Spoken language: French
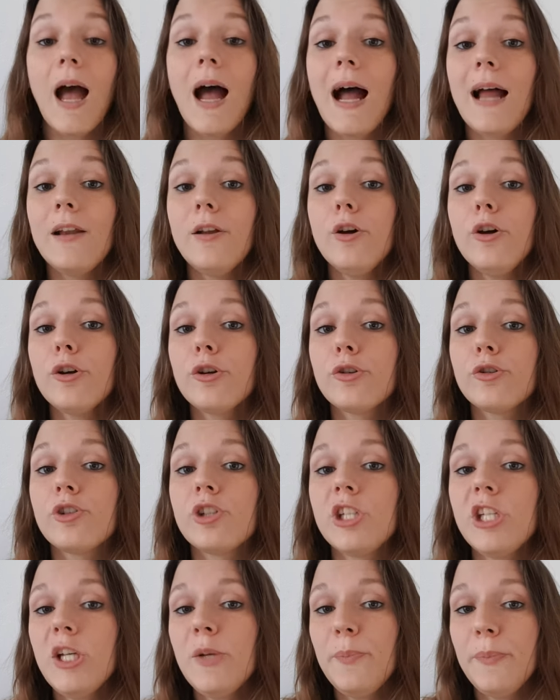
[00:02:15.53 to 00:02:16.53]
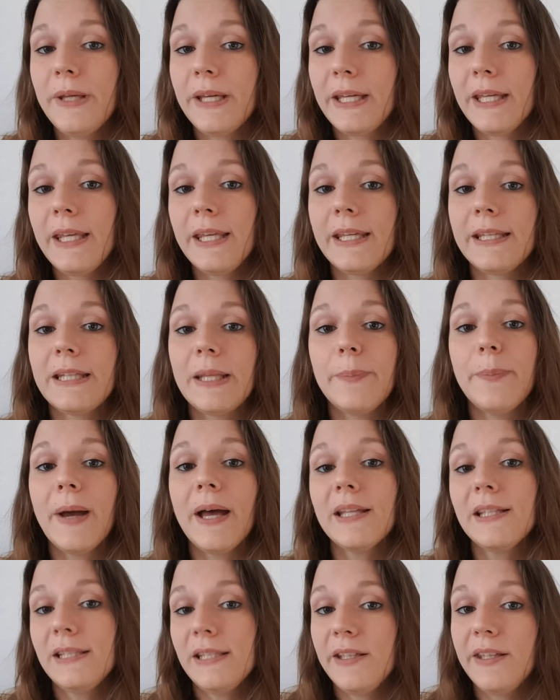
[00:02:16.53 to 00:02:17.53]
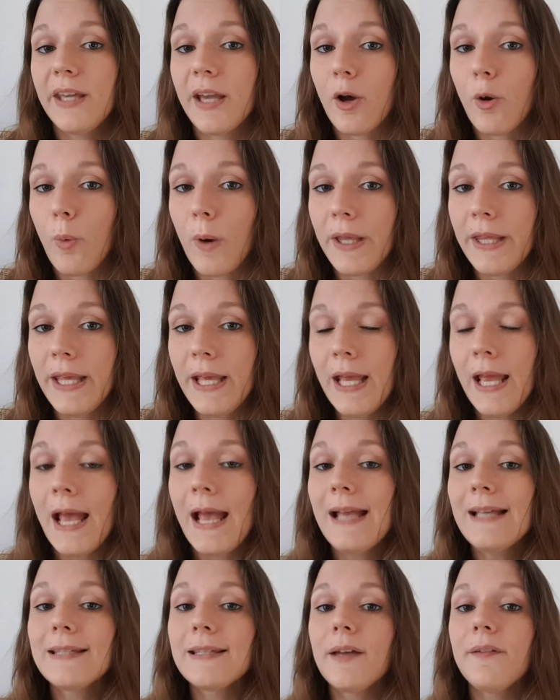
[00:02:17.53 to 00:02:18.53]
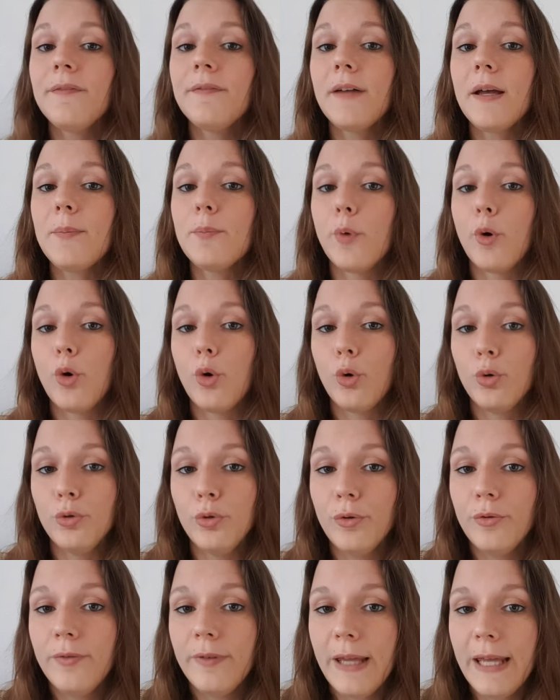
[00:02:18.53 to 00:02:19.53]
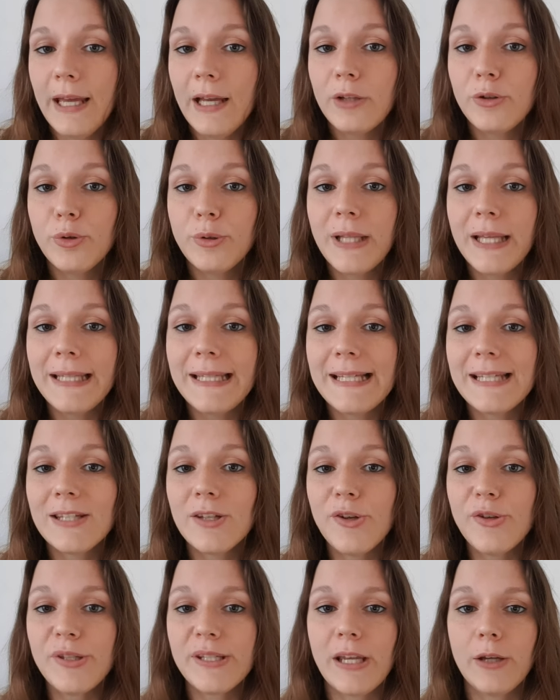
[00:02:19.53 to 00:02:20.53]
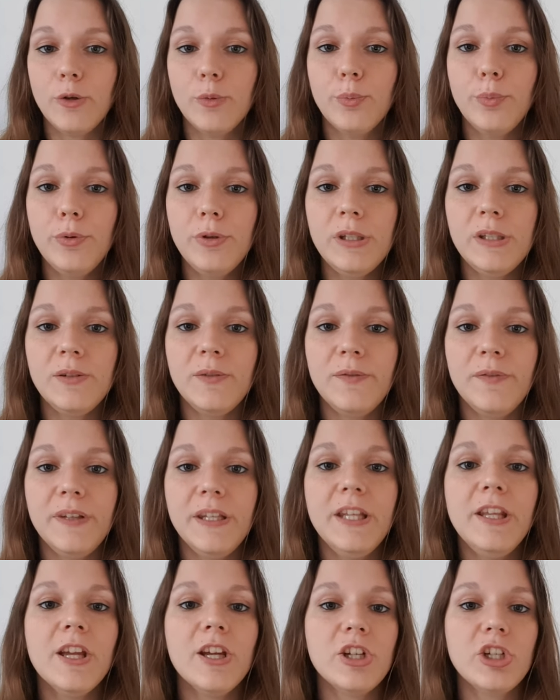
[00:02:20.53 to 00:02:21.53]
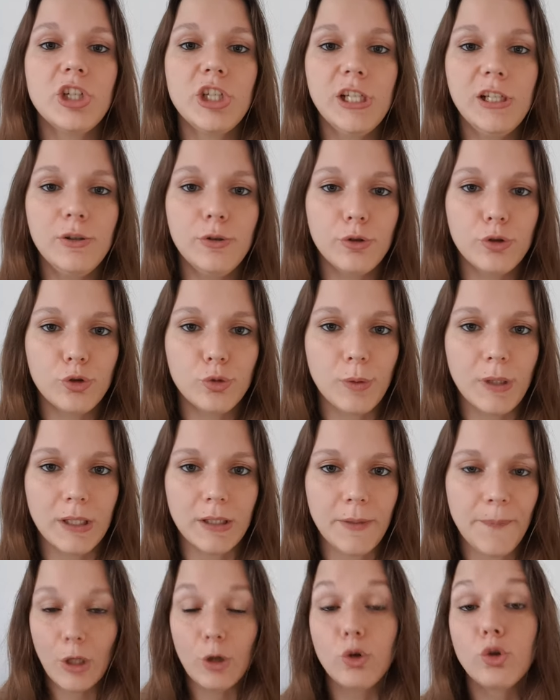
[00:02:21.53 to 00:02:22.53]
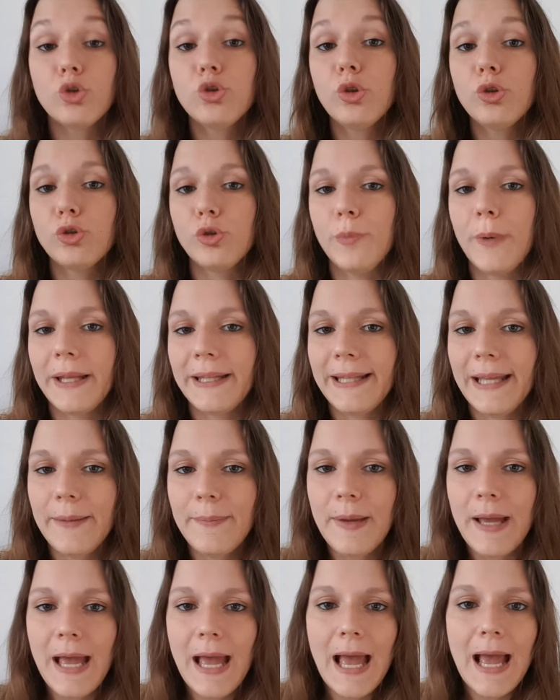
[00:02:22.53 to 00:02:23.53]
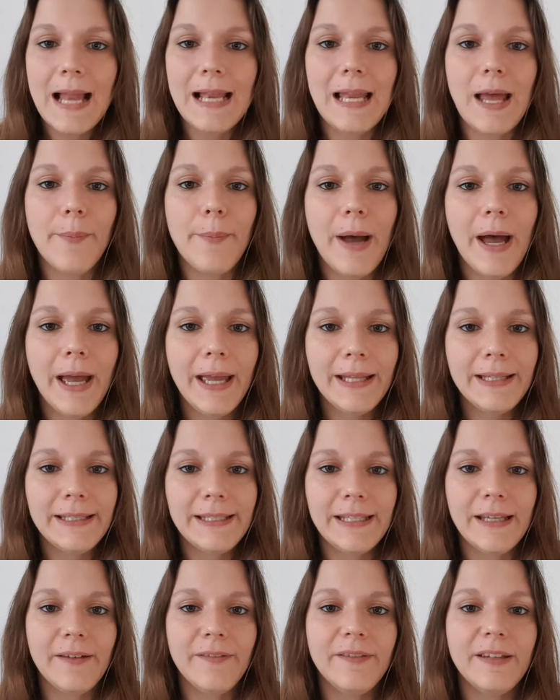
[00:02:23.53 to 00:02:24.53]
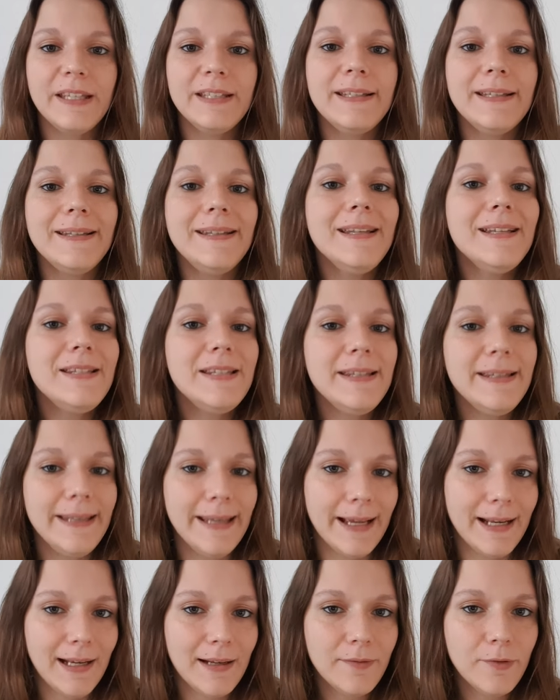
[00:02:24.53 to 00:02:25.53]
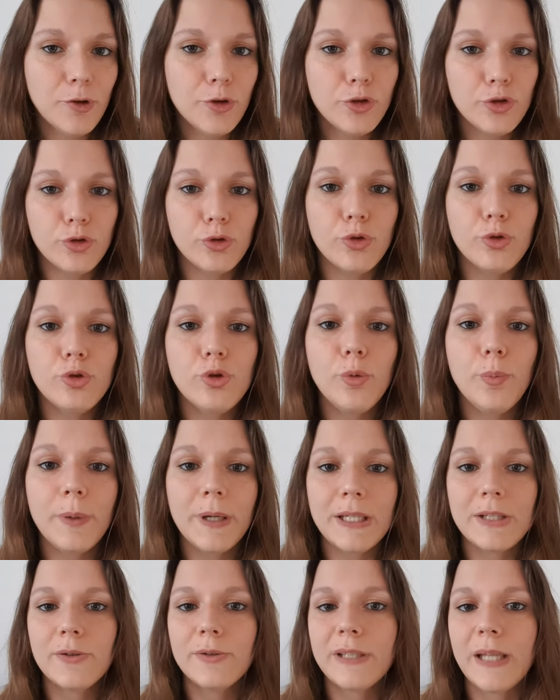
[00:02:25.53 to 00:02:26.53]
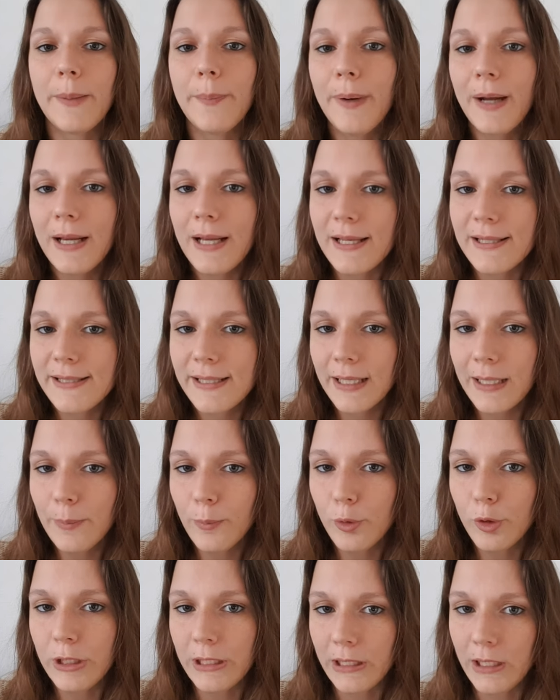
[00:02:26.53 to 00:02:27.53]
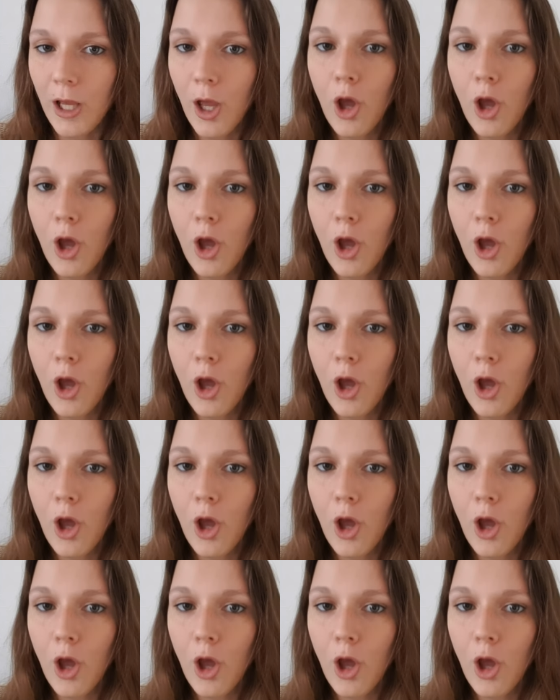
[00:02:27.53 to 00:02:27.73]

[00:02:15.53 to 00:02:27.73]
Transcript: Alors que Chilpéric était parti guerroyer, sa femme, au dos vert, donna naissance à une petite fille, Chil de Soin. Le jour du baptême, la marraine qui avait été désignée à l'avance ne se présenta pas à la cérémonie.